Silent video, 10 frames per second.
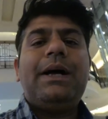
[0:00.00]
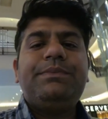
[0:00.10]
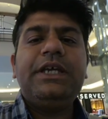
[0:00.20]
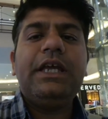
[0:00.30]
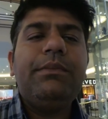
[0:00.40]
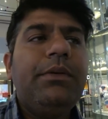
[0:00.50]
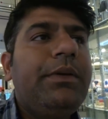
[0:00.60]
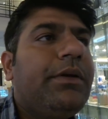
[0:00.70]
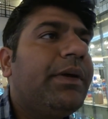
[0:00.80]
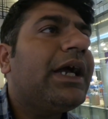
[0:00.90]
आप चेक
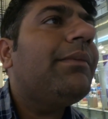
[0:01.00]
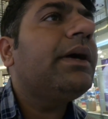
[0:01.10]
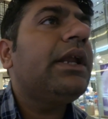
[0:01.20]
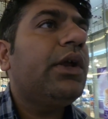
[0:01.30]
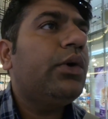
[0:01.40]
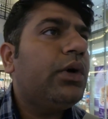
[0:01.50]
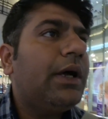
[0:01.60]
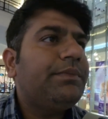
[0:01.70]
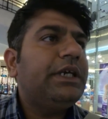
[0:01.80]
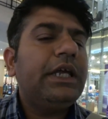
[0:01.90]
रिपब्लिक में काम कर रहे हो
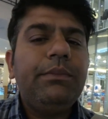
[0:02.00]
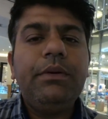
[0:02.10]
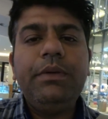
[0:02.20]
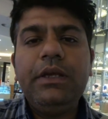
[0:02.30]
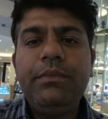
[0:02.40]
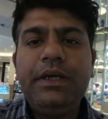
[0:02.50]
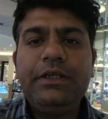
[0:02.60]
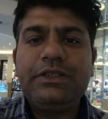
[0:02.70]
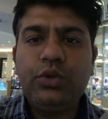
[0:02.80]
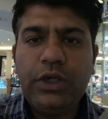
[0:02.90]
आप चेक रिपब्लिक
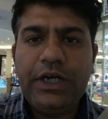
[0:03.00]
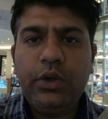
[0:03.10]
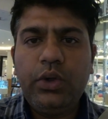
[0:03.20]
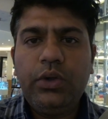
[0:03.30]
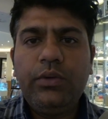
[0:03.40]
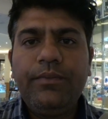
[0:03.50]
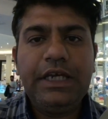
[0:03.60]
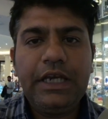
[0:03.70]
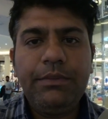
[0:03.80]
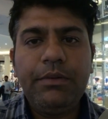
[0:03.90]
में स्टूडेंट हो
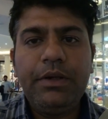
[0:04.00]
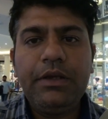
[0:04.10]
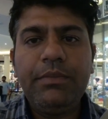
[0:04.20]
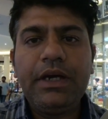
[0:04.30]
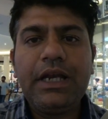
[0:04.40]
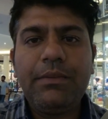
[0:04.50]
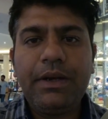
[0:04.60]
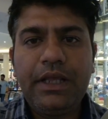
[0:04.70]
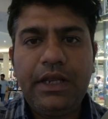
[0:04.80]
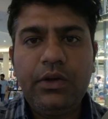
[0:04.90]
चेक रिपब्लिक में अगर
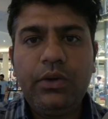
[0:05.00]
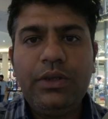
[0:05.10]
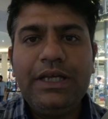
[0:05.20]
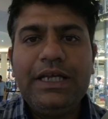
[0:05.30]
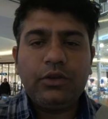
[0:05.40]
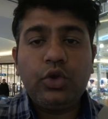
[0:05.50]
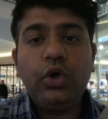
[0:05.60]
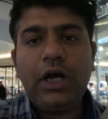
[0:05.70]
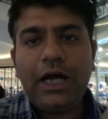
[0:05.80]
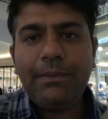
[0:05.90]
आप रह रहे हो
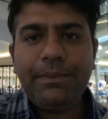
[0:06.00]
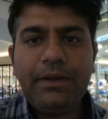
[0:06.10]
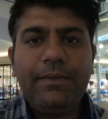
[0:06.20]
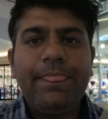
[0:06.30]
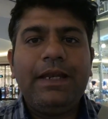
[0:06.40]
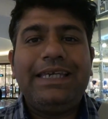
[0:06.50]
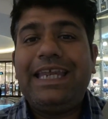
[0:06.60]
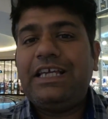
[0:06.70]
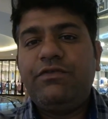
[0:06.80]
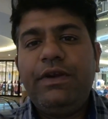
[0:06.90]
तो आप
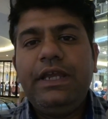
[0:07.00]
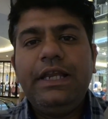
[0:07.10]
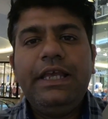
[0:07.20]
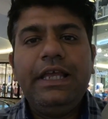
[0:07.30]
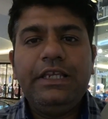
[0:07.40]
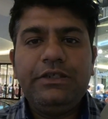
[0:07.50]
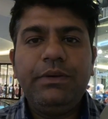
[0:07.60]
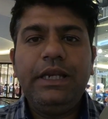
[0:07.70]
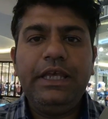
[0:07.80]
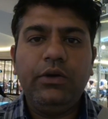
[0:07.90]
टैक्स फ्री के लिए
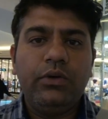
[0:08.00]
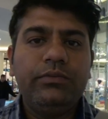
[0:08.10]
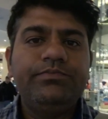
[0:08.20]
एलिजिबल नहीं हो